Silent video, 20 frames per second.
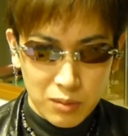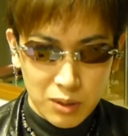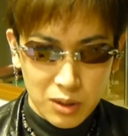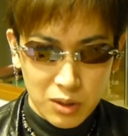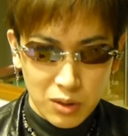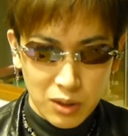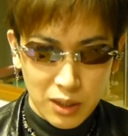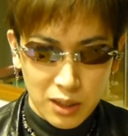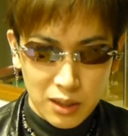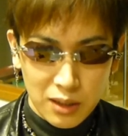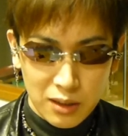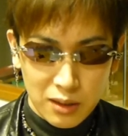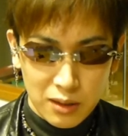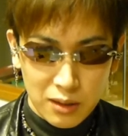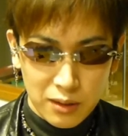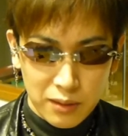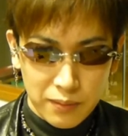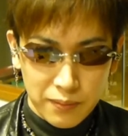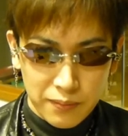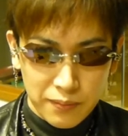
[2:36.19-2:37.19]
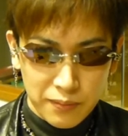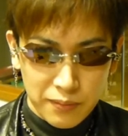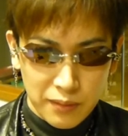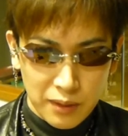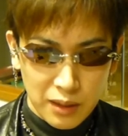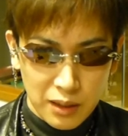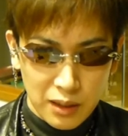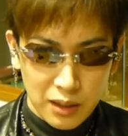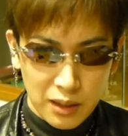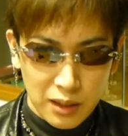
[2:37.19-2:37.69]
まあ、それがなく、
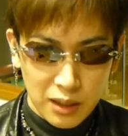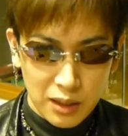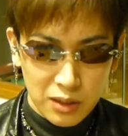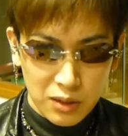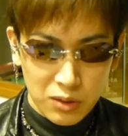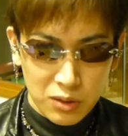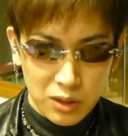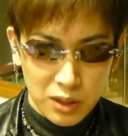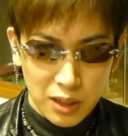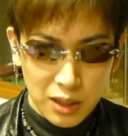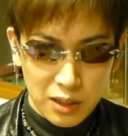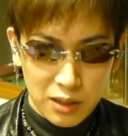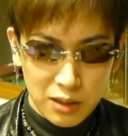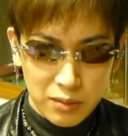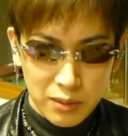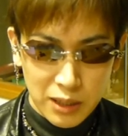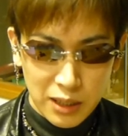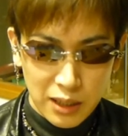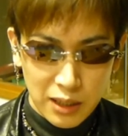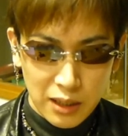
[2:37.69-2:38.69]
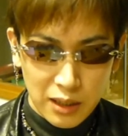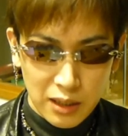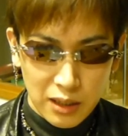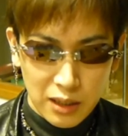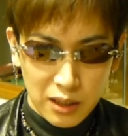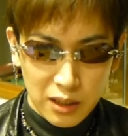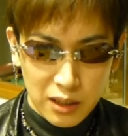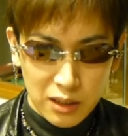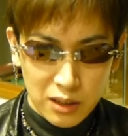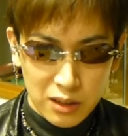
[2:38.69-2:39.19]
えー、破損して初めて、
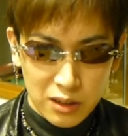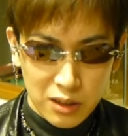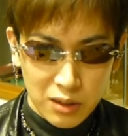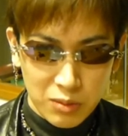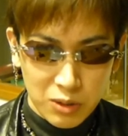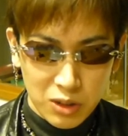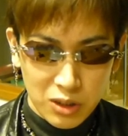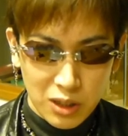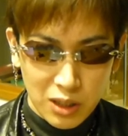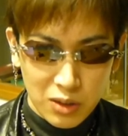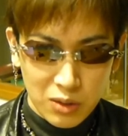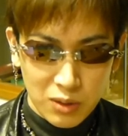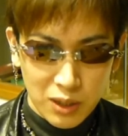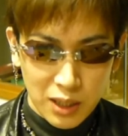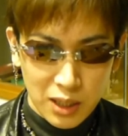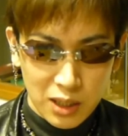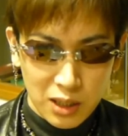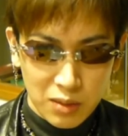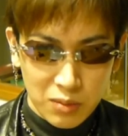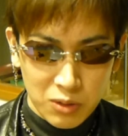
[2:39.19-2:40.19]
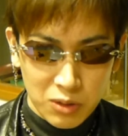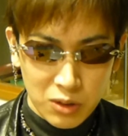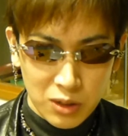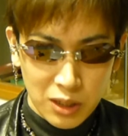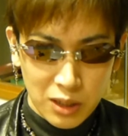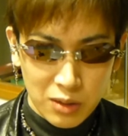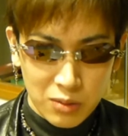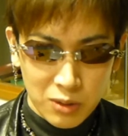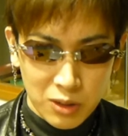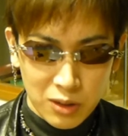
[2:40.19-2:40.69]
えー、偽物だと分かったも
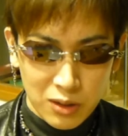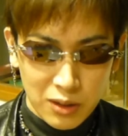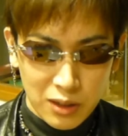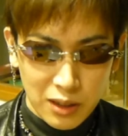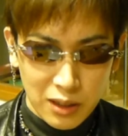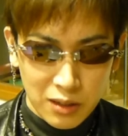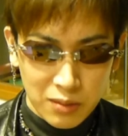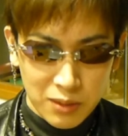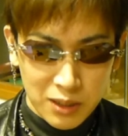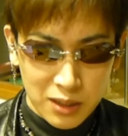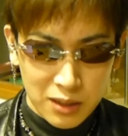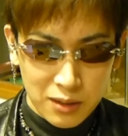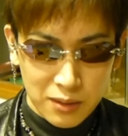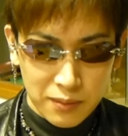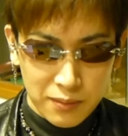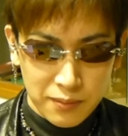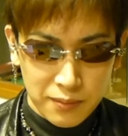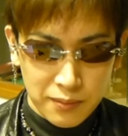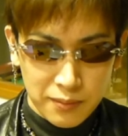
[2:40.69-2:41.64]
のなどもあります、